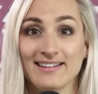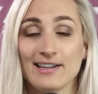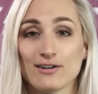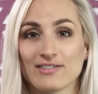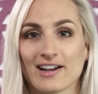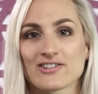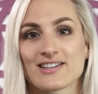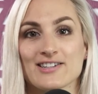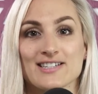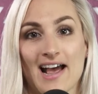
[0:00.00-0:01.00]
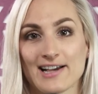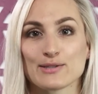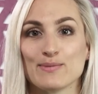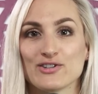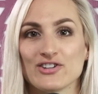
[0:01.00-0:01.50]
in League of Legends ist es
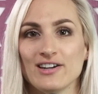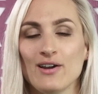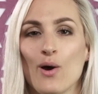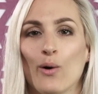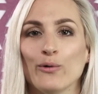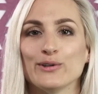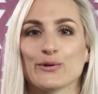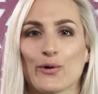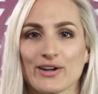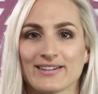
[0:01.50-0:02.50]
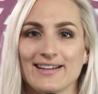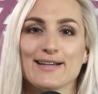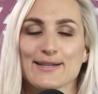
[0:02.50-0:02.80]
SPG und in Rocket League